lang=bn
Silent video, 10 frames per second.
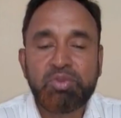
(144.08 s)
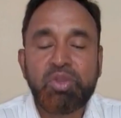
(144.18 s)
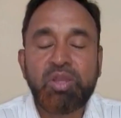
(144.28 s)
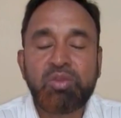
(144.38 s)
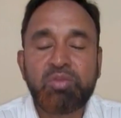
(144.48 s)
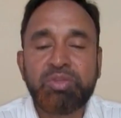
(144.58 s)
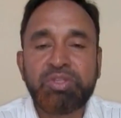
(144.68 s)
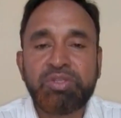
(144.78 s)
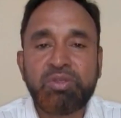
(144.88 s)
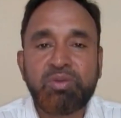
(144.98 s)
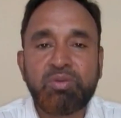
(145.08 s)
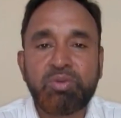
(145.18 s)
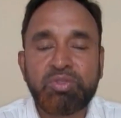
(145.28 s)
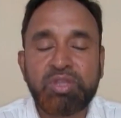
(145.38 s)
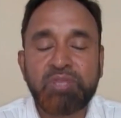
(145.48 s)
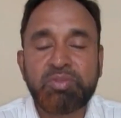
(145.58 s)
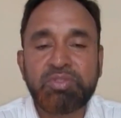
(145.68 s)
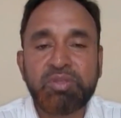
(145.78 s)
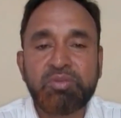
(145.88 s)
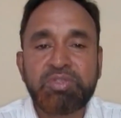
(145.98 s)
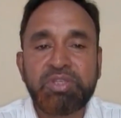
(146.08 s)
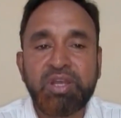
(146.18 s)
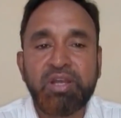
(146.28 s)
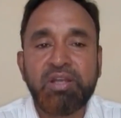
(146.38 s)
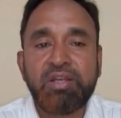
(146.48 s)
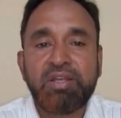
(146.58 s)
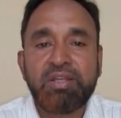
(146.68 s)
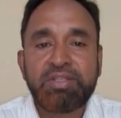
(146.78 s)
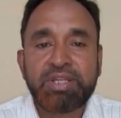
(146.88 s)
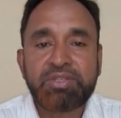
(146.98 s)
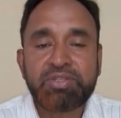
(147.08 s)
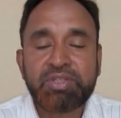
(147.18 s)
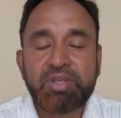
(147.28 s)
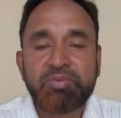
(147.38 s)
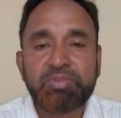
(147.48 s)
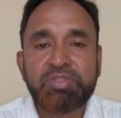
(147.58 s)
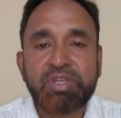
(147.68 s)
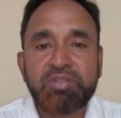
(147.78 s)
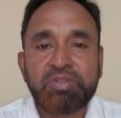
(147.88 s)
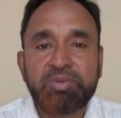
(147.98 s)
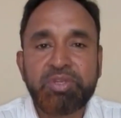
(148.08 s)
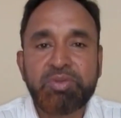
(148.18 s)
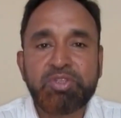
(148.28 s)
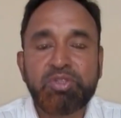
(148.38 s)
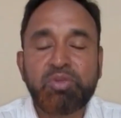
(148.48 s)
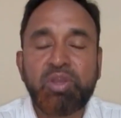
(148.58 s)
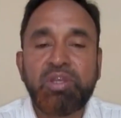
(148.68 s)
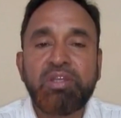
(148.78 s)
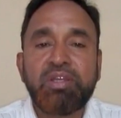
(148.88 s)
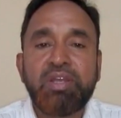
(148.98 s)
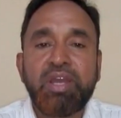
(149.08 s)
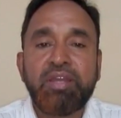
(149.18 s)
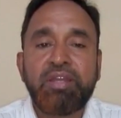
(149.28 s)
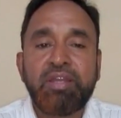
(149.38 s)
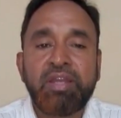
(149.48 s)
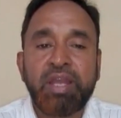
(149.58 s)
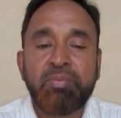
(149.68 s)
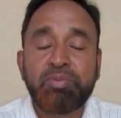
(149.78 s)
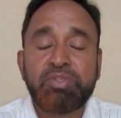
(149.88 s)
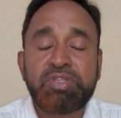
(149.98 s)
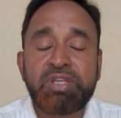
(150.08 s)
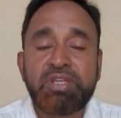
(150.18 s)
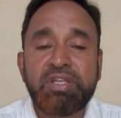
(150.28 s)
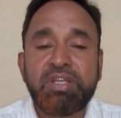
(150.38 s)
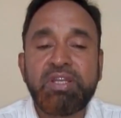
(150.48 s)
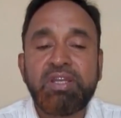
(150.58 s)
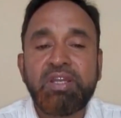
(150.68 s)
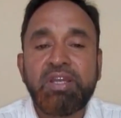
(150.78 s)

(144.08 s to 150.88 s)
যে মূল্যায়ন কমিটি ছিল উপজেলা পর্যায়ে সেটা শ্রেষ্ঠ শিক্ষা প্রতিষ্ঠান হিসেবে নির্বাচিত করেন এই প্রতিষ্ঠানটি